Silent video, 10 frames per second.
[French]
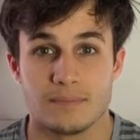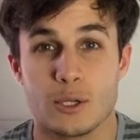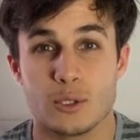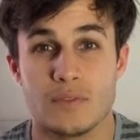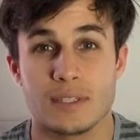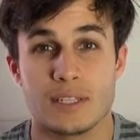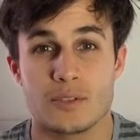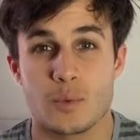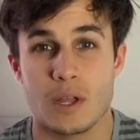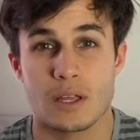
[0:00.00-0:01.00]
Alors tu vas
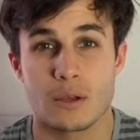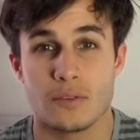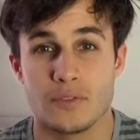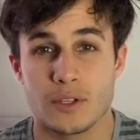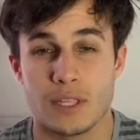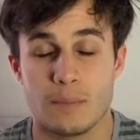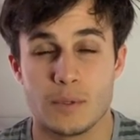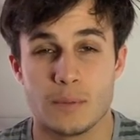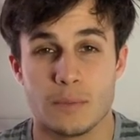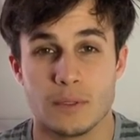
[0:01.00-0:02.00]
t'asseoir
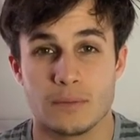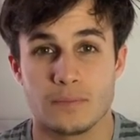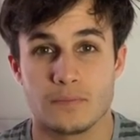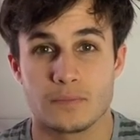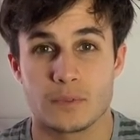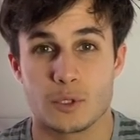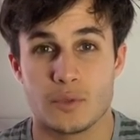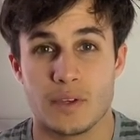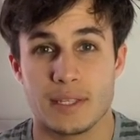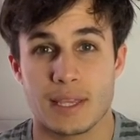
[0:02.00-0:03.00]
confortablement,
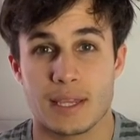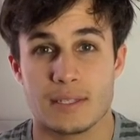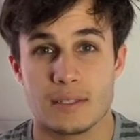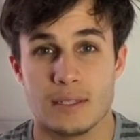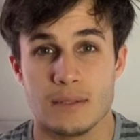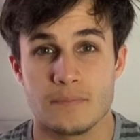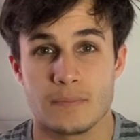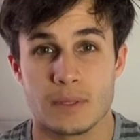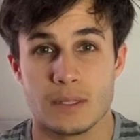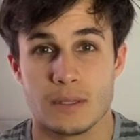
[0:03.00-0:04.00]
tu vas être
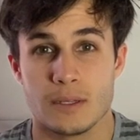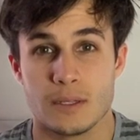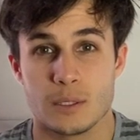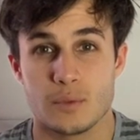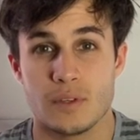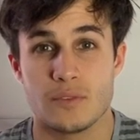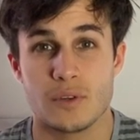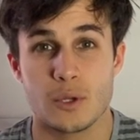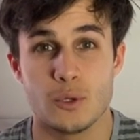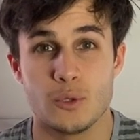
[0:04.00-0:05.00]
assis, tu
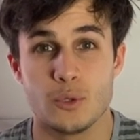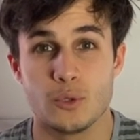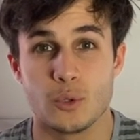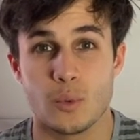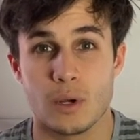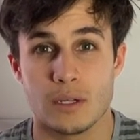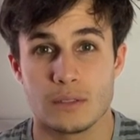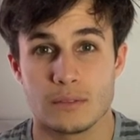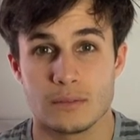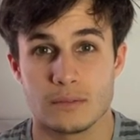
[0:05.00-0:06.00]
vas avoir le dos
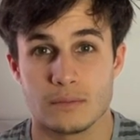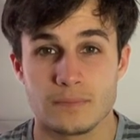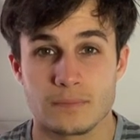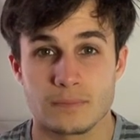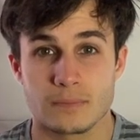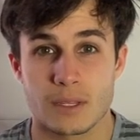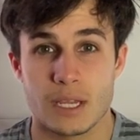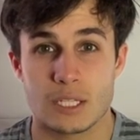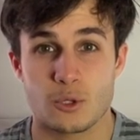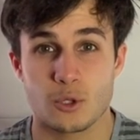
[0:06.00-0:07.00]
droit
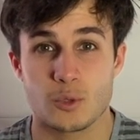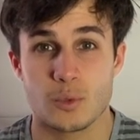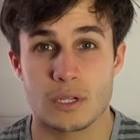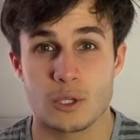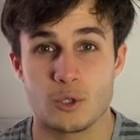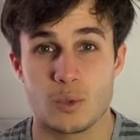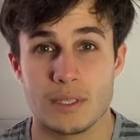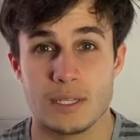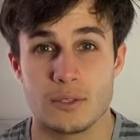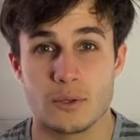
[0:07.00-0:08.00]
Assure-toi que tu
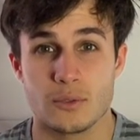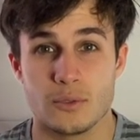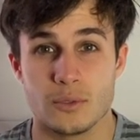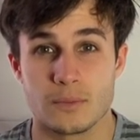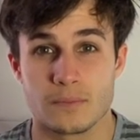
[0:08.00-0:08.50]
es détendu.